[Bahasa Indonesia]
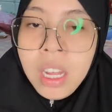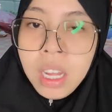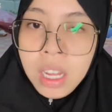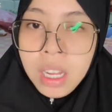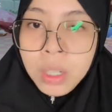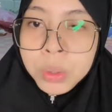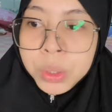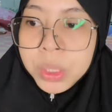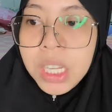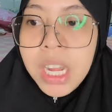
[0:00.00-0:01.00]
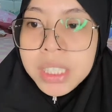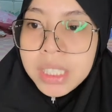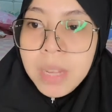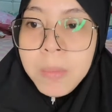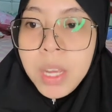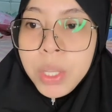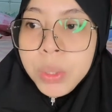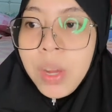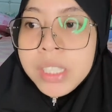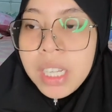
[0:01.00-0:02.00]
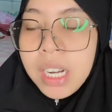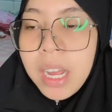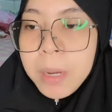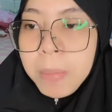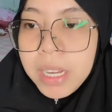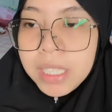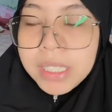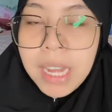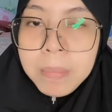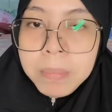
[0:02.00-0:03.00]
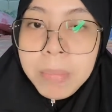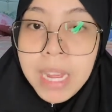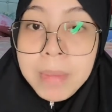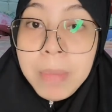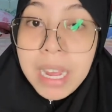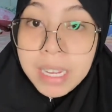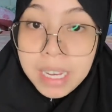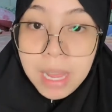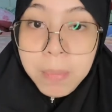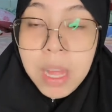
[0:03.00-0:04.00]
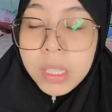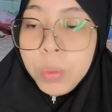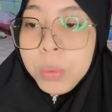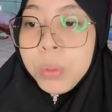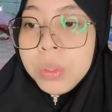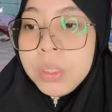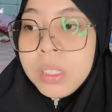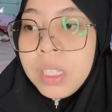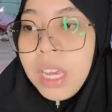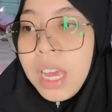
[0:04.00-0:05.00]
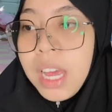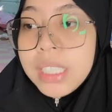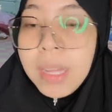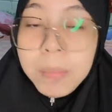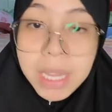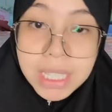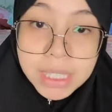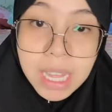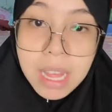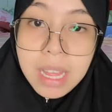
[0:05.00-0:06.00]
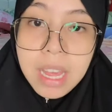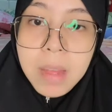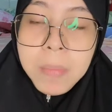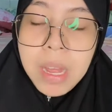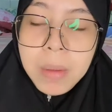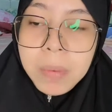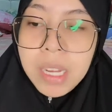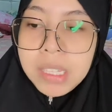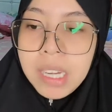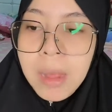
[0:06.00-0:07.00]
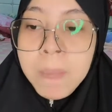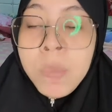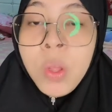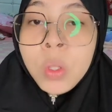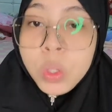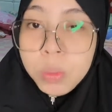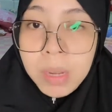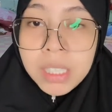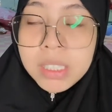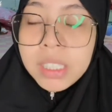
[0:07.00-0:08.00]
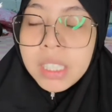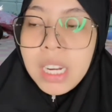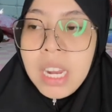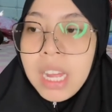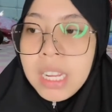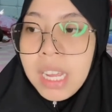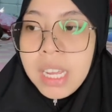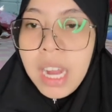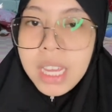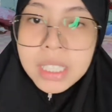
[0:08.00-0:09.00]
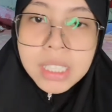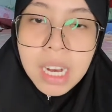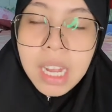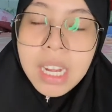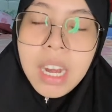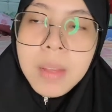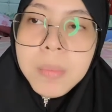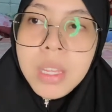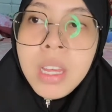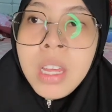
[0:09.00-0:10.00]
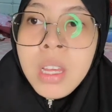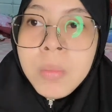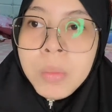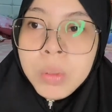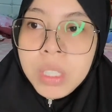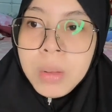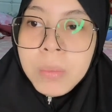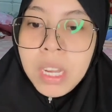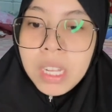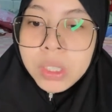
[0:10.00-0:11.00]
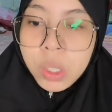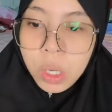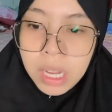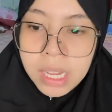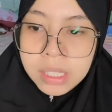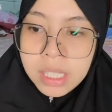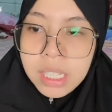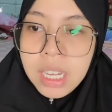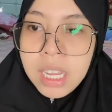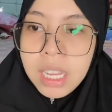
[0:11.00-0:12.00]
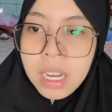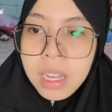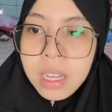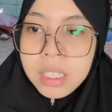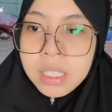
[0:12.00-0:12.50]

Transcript: uh, khususnya di Aceh Tamiang itu acara dari pagi sampai maghrib ataupun ya sampai isya ya para pengantinnya. Cuman setelah Kaira hijrah Kaira lebih mengutamakan sholat. Jadi Kaira